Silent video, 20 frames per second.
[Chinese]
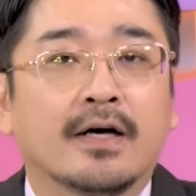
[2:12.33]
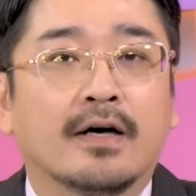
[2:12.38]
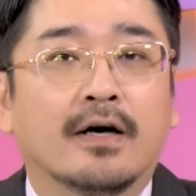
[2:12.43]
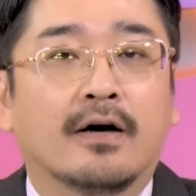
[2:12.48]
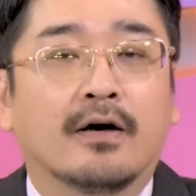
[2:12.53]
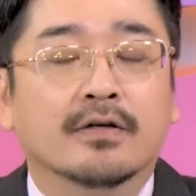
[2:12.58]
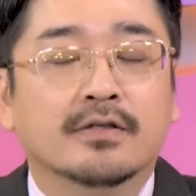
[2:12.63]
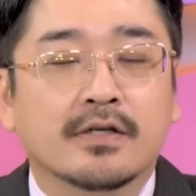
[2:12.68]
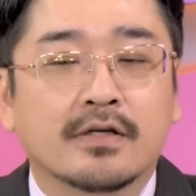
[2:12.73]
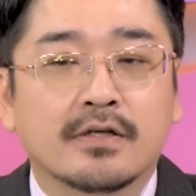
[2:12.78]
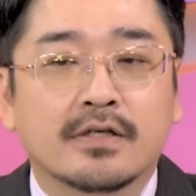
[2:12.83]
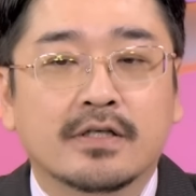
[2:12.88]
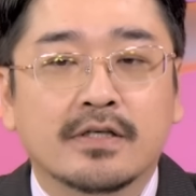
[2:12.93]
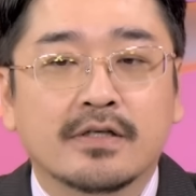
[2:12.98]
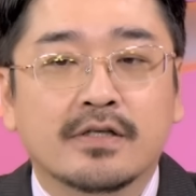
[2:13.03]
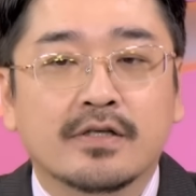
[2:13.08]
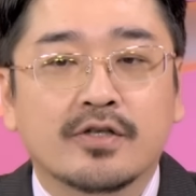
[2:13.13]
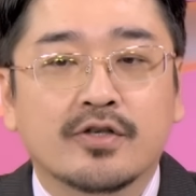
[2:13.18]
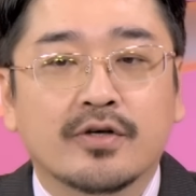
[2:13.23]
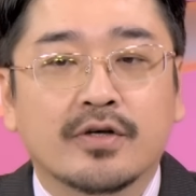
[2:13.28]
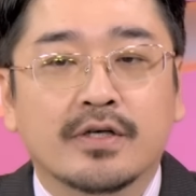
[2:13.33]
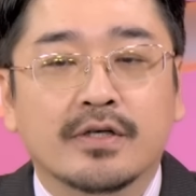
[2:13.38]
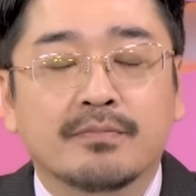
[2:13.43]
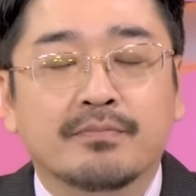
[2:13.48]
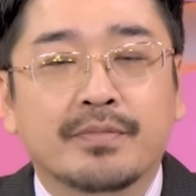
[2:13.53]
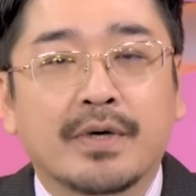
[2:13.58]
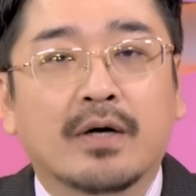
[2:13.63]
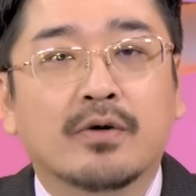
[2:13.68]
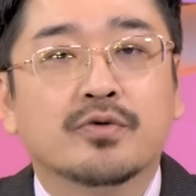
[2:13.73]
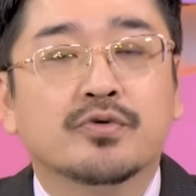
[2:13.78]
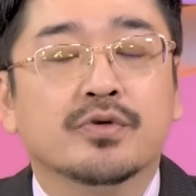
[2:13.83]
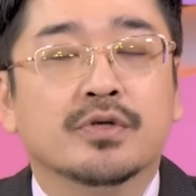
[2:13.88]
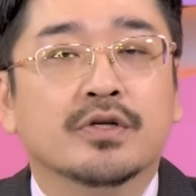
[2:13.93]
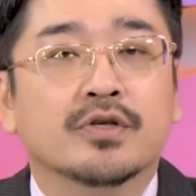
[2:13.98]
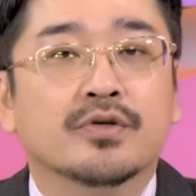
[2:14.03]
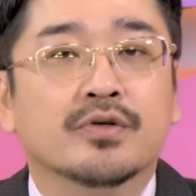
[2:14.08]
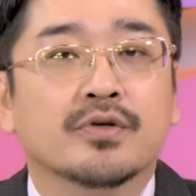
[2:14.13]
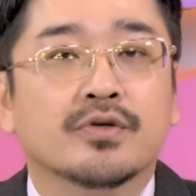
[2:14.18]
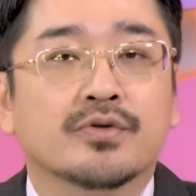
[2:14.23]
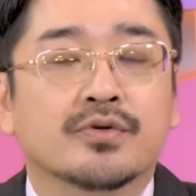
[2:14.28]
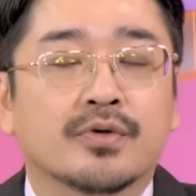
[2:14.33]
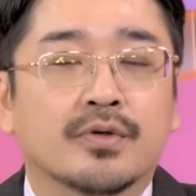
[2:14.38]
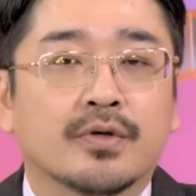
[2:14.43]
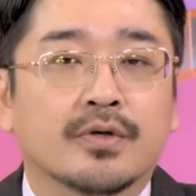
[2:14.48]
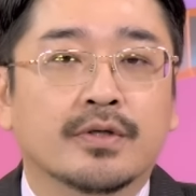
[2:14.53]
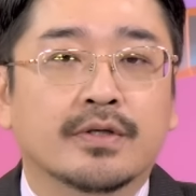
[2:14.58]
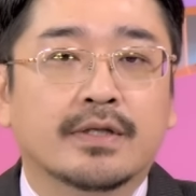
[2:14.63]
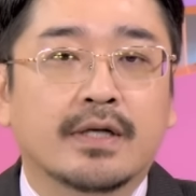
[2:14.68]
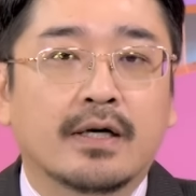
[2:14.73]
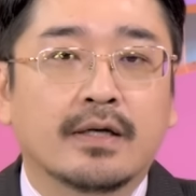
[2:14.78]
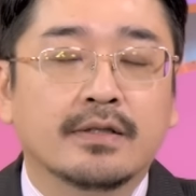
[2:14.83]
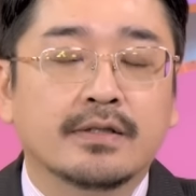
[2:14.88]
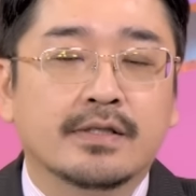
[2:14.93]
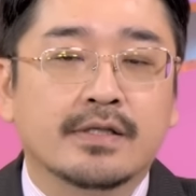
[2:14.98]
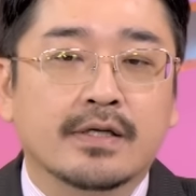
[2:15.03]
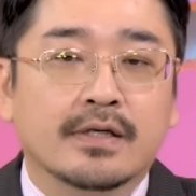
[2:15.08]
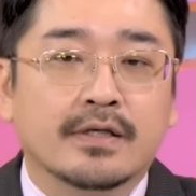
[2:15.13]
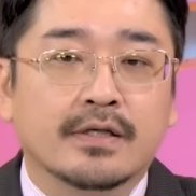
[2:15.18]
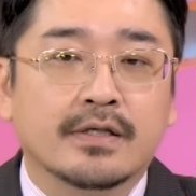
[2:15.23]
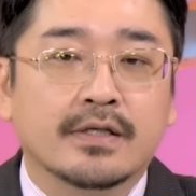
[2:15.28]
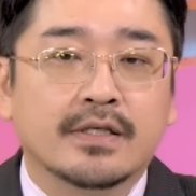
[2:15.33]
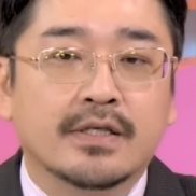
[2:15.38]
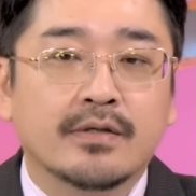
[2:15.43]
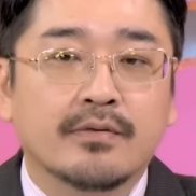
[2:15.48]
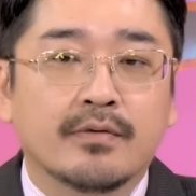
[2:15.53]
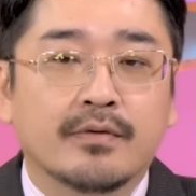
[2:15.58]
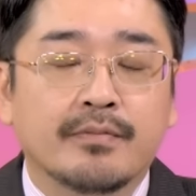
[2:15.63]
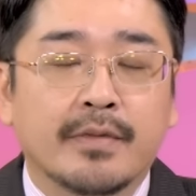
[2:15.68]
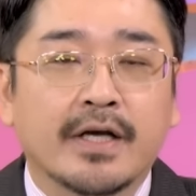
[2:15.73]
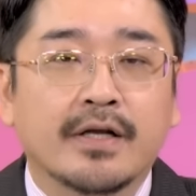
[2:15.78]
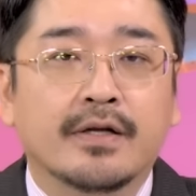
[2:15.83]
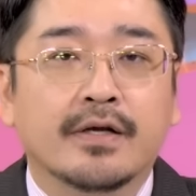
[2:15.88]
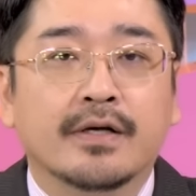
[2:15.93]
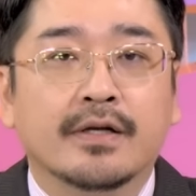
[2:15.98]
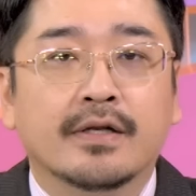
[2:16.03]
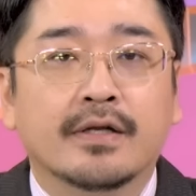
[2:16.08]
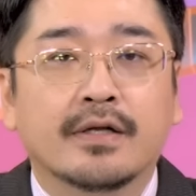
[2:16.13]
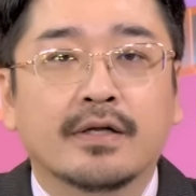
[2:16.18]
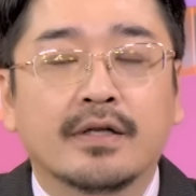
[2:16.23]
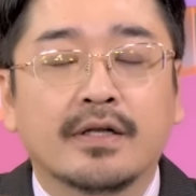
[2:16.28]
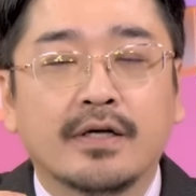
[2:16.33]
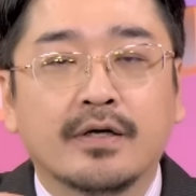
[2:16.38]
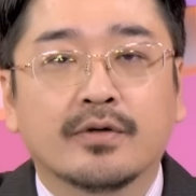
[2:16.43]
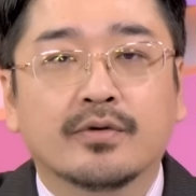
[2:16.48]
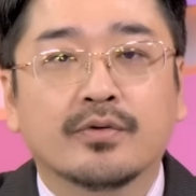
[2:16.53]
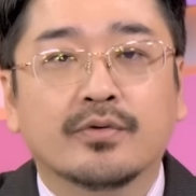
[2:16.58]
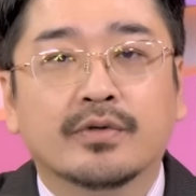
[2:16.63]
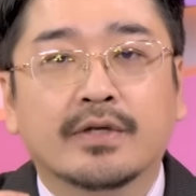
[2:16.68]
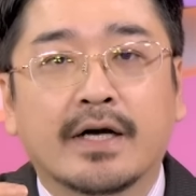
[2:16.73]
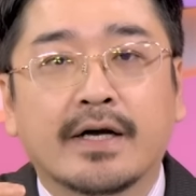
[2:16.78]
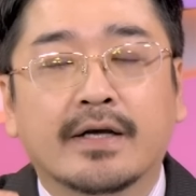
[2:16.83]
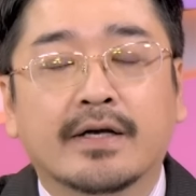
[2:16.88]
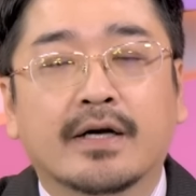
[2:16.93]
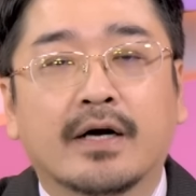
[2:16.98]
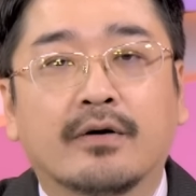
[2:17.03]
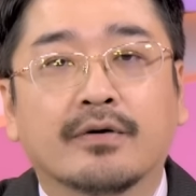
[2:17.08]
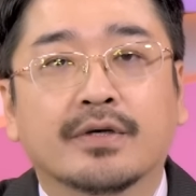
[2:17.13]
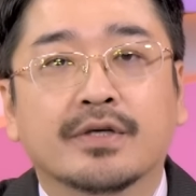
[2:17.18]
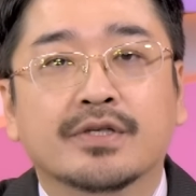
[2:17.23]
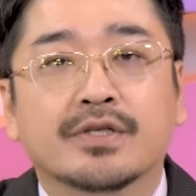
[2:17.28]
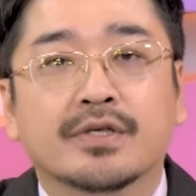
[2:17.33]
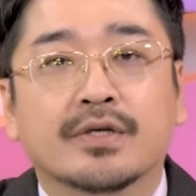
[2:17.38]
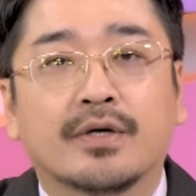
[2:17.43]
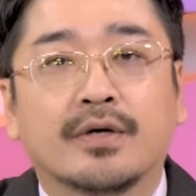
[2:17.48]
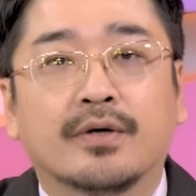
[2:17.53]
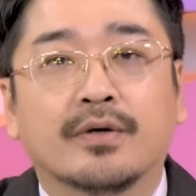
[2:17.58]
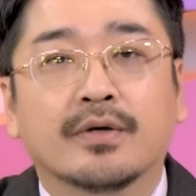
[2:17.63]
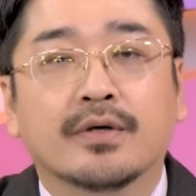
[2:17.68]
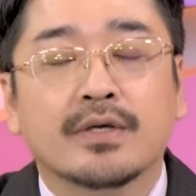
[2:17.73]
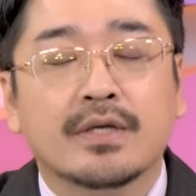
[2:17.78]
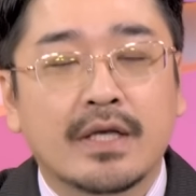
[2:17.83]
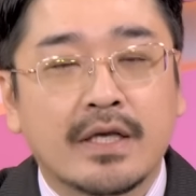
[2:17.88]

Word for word: 好，这个其实就很标准的，就是说，当整个新闻媒体热度太高的时候，